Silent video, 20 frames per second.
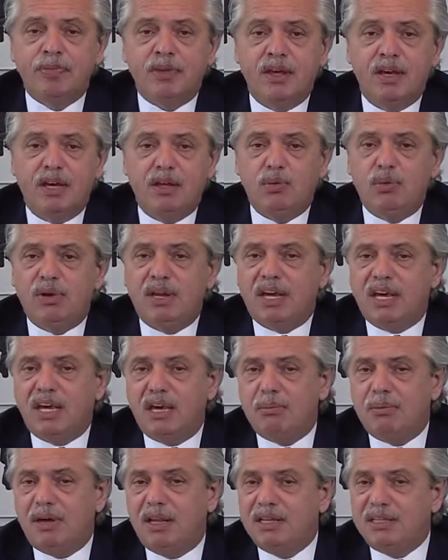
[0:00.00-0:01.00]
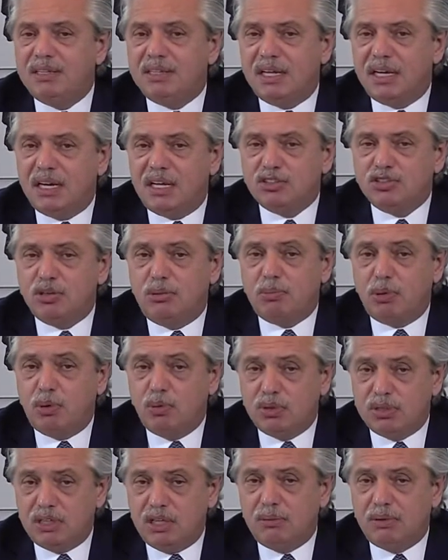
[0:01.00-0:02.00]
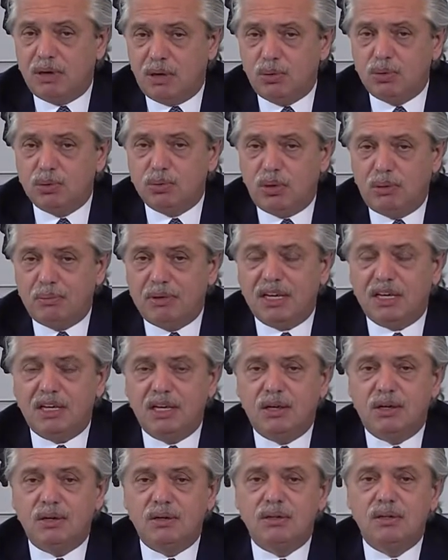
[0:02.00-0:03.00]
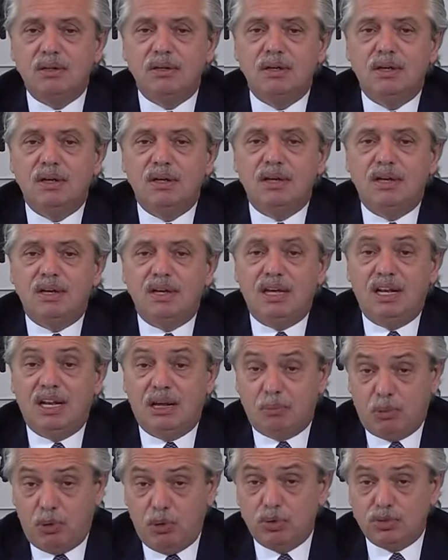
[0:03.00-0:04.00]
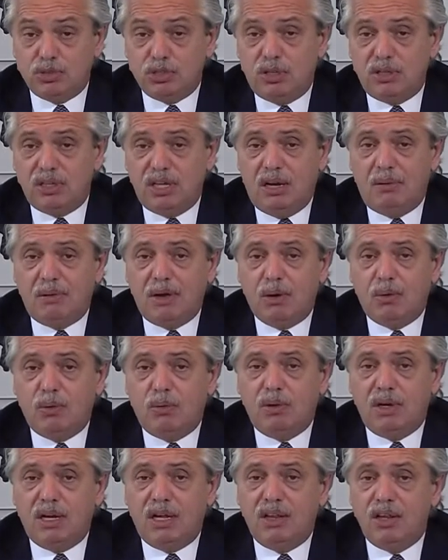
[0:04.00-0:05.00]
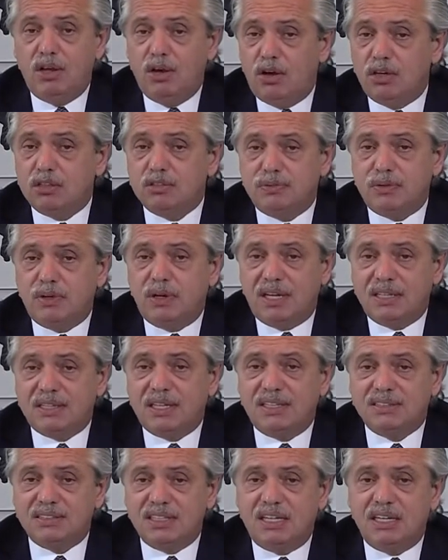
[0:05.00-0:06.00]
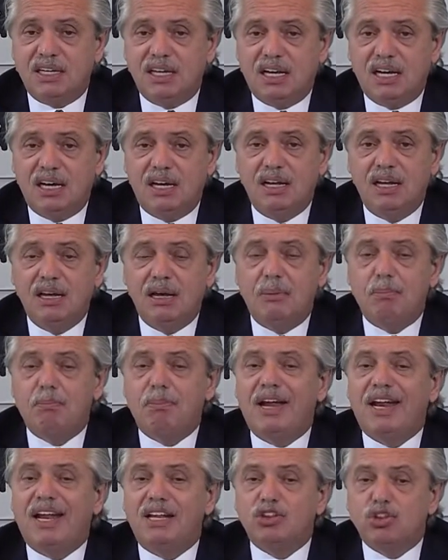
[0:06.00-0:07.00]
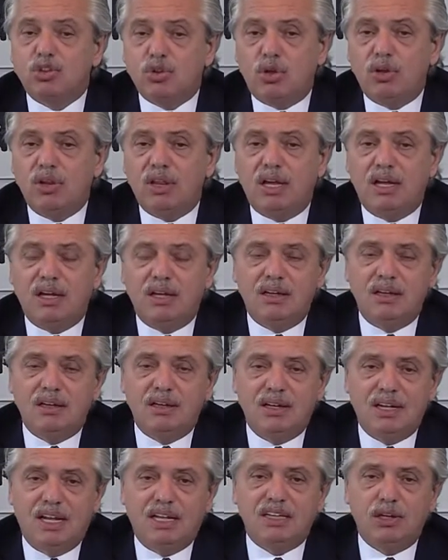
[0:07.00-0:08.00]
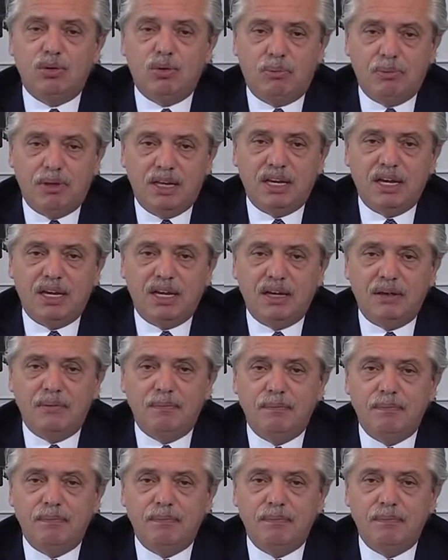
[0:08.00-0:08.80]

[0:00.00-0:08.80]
en un esquema de integración productiva junto a México, en la producción de la vacuna de Oxford AstraZeneca para toda Latinoamérica.